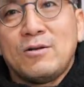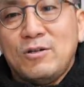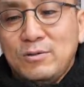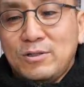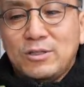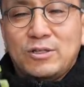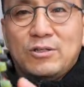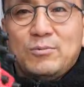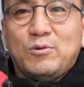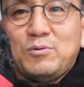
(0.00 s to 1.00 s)
그런
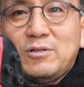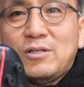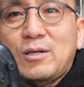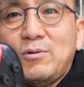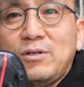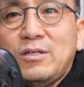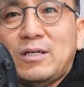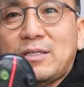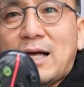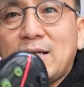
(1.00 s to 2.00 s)
전체적인 부분들 때문에
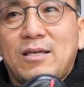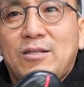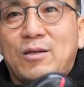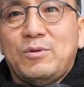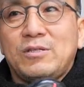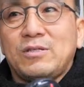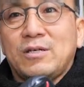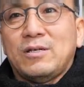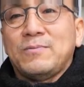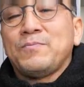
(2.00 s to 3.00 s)
여기가 닿게 되면
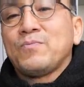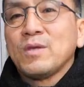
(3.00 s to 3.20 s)
이제